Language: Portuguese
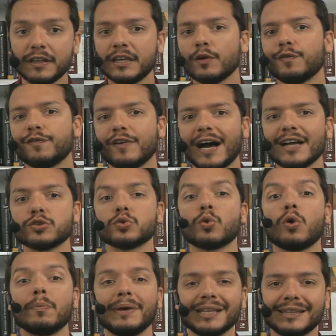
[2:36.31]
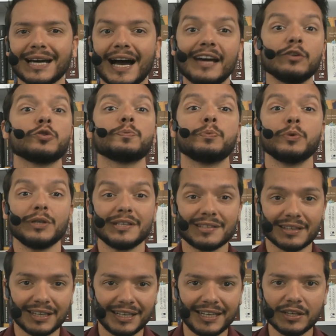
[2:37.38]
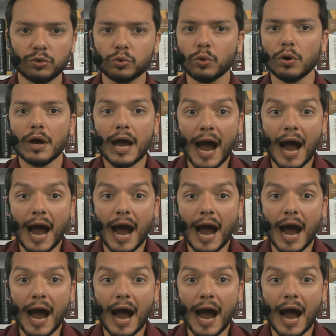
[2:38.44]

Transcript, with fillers: que eu faço comentários por escrito,